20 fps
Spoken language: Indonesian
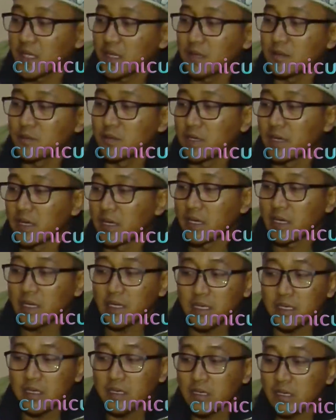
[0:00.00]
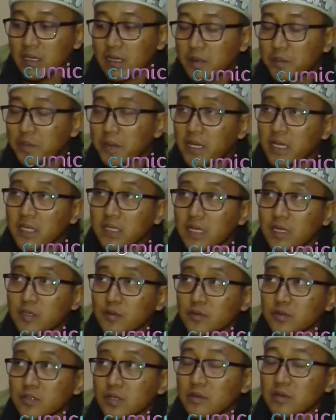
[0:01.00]
iya udah kemarin
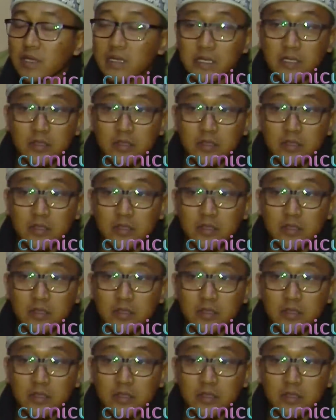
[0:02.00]
kasusnya udah